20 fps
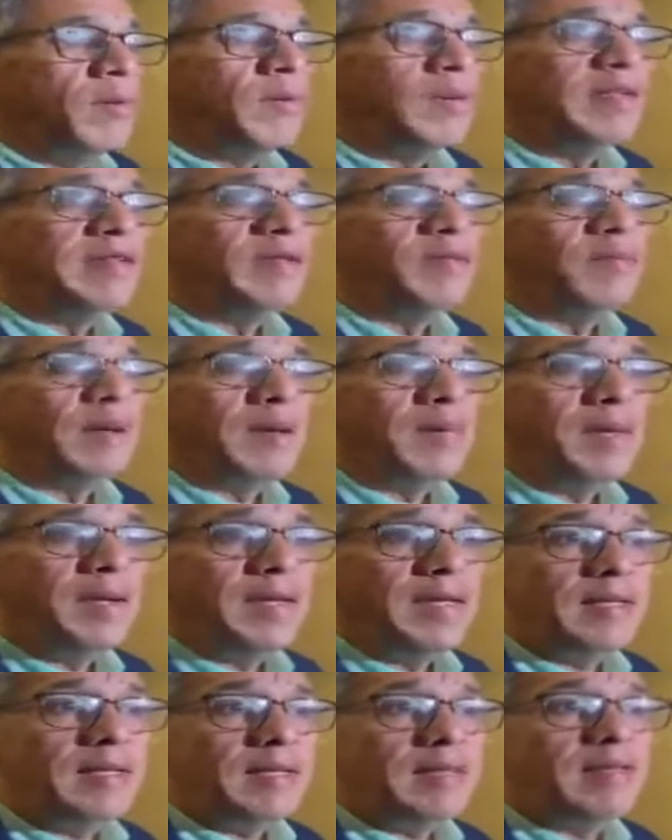
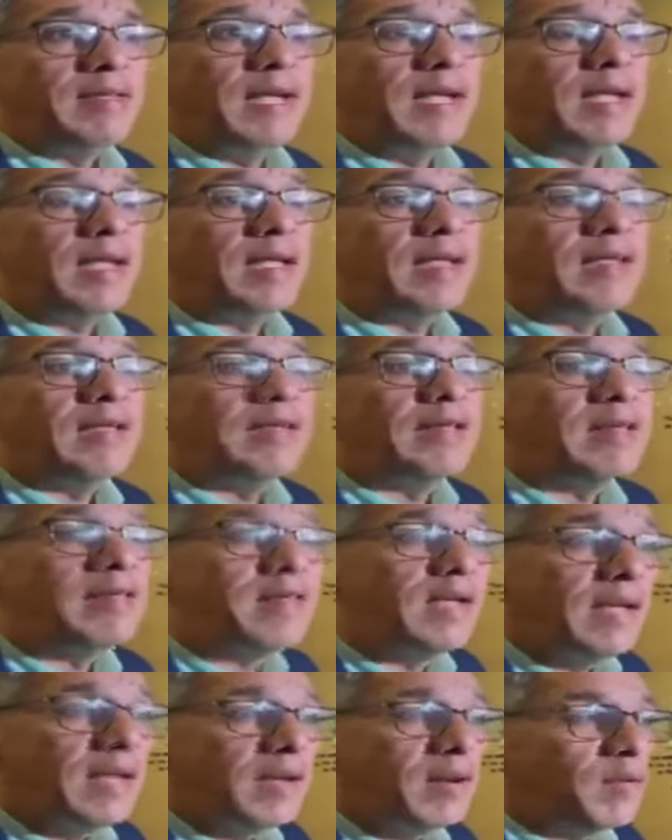principalmente si es que
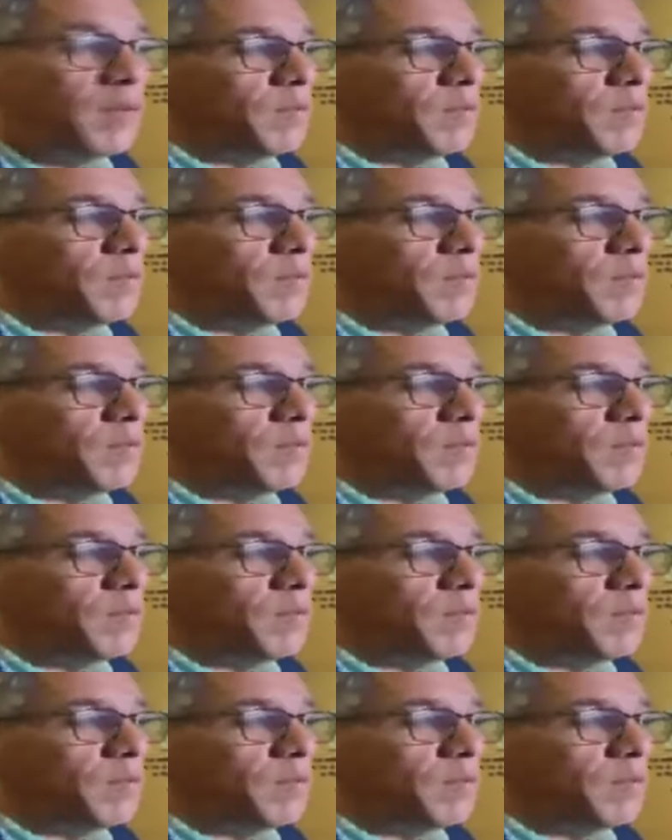se